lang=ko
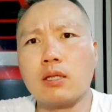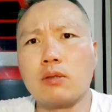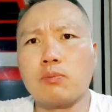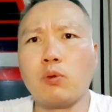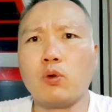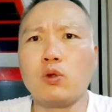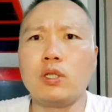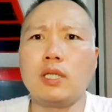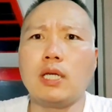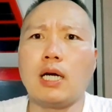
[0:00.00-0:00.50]

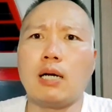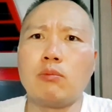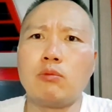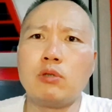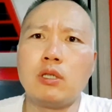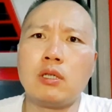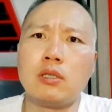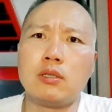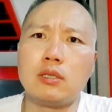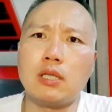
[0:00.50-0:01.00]
본인이
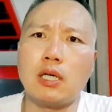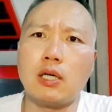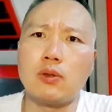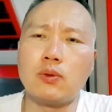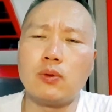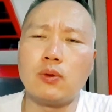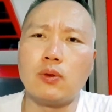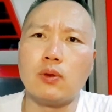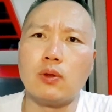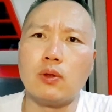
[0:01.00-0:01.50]
아무리
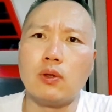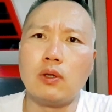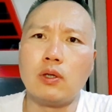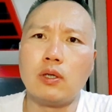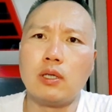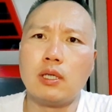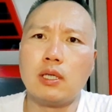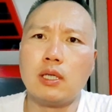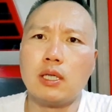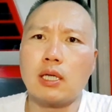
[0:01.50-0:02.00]
허전하고
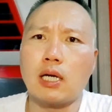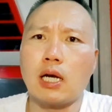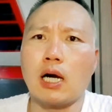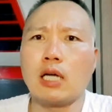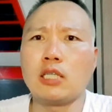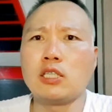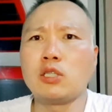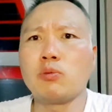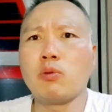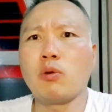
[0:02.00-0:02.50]

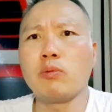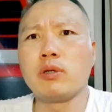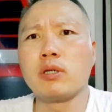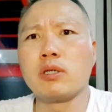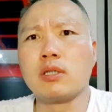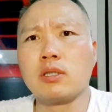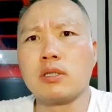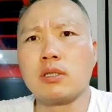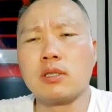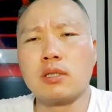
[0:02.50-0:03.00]
강아지를 보면
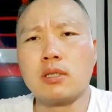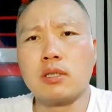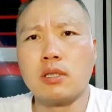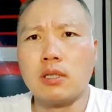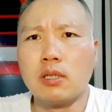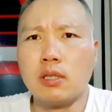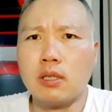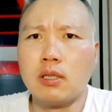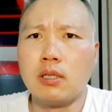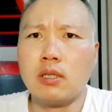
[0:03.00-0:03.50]

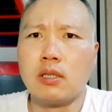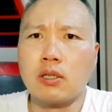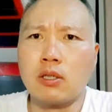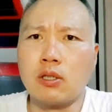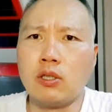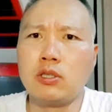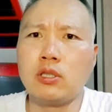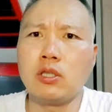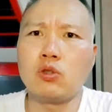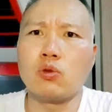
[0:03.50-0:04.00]

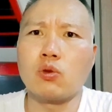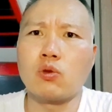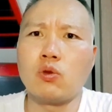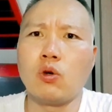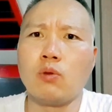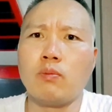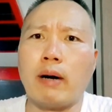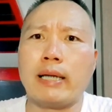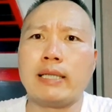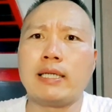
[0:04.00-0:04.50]
그저
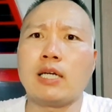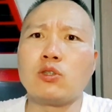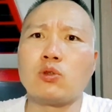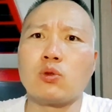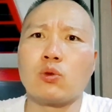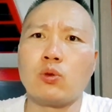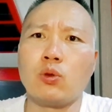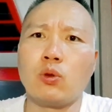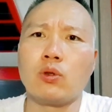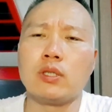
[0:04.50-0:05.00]
좋고 마냥
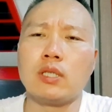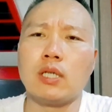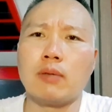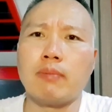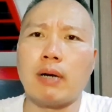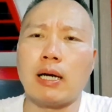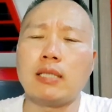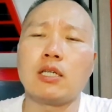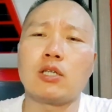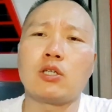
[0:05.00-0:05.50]
좋고 그냥
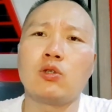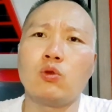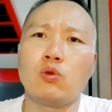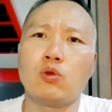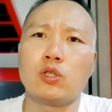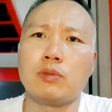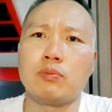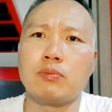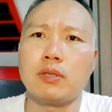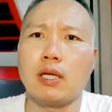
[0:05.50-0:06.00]
마냥 키우고
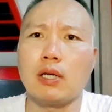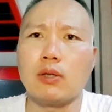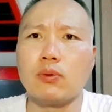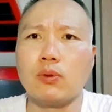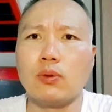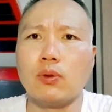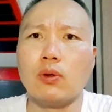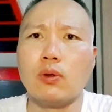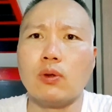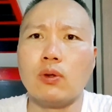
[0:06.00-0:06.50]

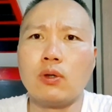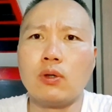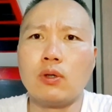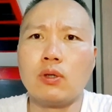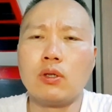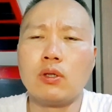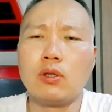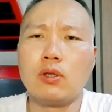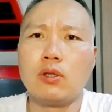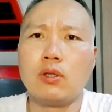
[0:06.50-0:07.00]
싶더라도
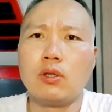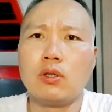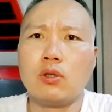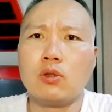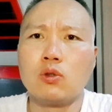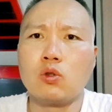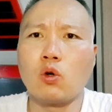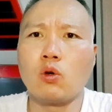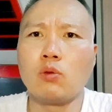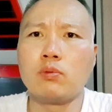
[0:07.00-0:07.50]

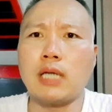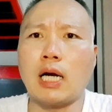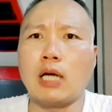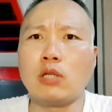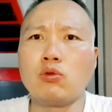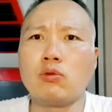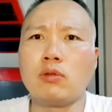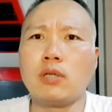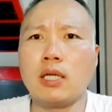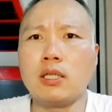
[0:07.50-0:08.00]
조금
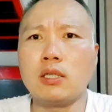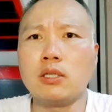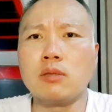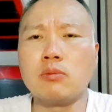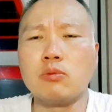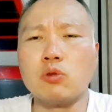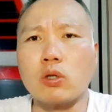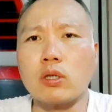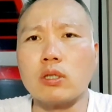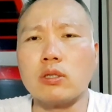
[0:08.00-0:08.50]
자중을
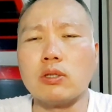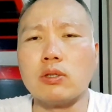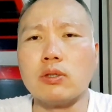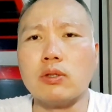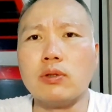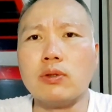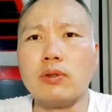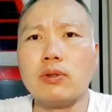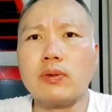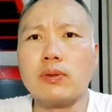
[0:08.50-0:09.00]
하셨으면 좋겠어요.
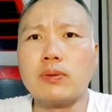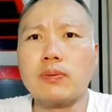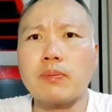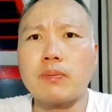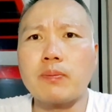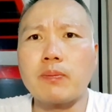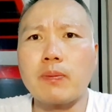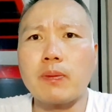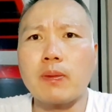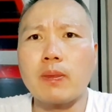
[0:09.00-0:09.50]

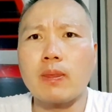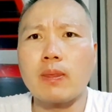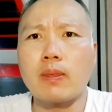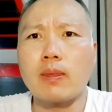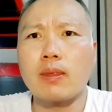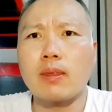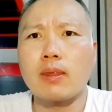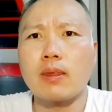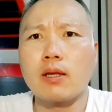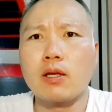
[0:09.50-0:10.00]

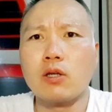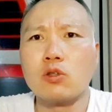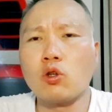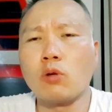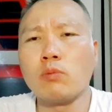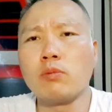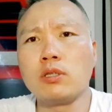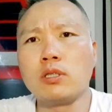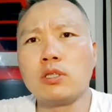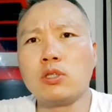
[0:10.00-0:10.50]

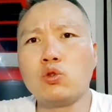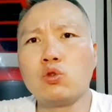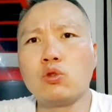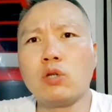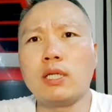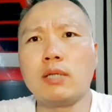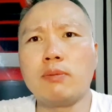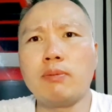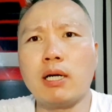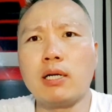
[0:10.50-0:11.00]
좀 더
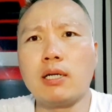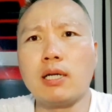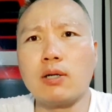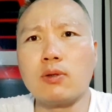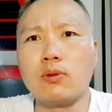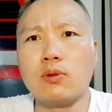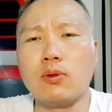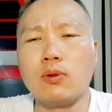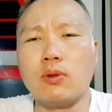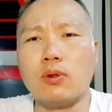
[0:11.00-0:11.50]
신중한 입양을
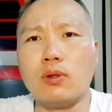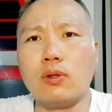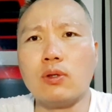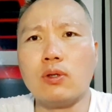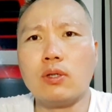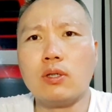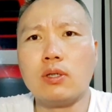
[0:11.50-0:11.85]
하고